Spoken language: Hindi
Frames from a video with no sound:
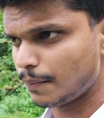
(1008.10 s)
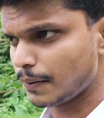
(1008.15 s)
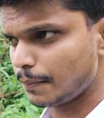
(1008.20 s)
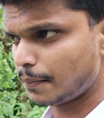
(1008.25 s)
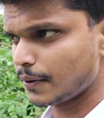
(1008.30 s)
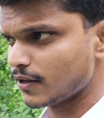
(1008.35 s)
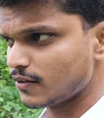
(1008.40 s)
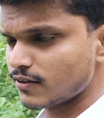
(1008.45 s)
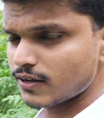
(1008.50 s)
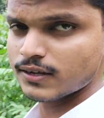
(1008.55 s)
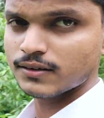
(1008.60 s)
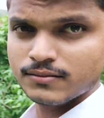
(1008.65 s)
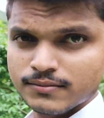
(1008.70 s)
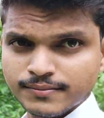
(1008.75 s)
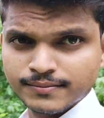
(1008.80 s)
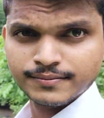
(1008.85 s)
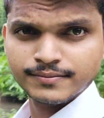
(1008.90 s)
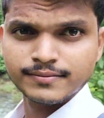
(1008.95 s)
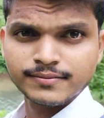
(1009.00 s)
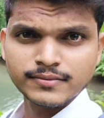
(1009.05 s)
पे पीछे
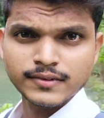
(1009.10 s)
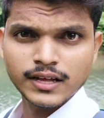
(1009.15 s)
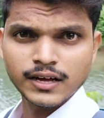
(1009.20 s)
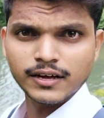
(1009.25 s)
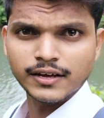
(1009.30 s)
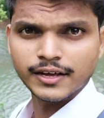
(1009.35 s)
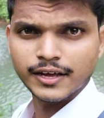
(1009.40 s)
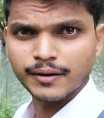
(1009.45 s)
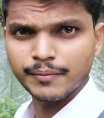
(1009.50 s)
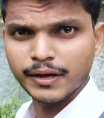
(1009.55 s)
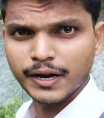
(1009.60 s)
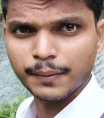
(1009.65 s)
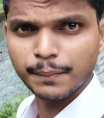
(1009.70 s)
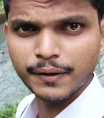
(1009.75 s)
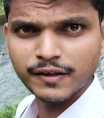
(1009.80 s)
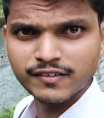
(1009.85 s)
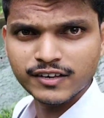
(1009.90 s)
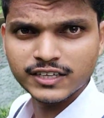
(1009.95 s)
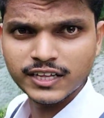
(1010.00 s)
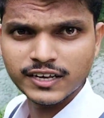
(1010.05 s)
ये मेरे
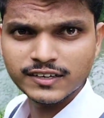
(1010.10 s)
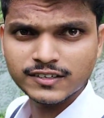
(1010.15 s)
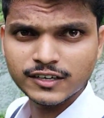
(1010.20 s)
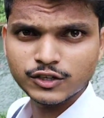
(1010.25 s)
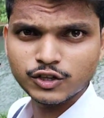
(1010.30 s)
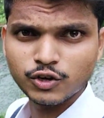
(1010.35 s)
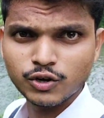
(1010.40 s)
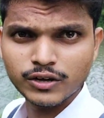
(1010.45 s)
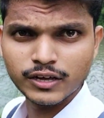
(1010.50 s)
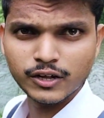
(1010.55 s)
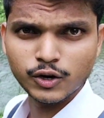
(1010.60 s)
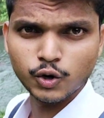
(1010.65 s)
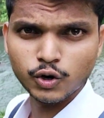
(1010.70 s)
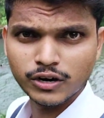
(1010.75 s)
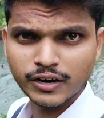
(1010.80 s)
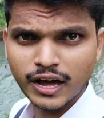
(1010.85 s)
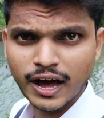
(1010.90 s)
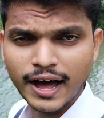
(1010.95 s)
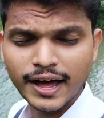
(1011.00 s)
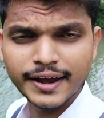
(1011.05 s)
पीछे देख सकते हो ये लोग
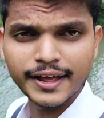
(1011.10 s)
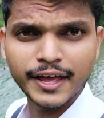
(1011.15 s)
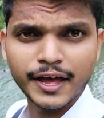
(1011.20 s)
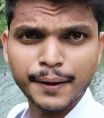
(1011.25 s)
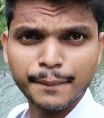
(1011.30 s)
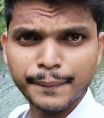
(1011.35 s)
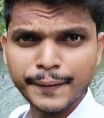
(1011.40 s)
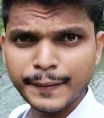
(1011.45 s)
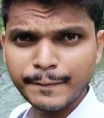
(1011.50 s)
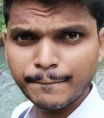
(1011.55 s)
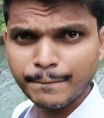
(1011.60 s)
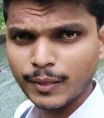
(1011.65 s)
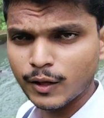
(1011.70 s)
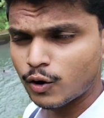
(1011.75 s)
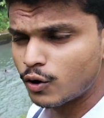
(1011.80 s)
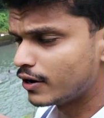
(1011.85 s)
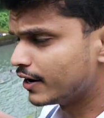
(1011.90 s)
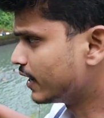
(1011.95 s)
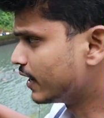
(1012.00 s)
नहा रहे हैं यहाँ पे और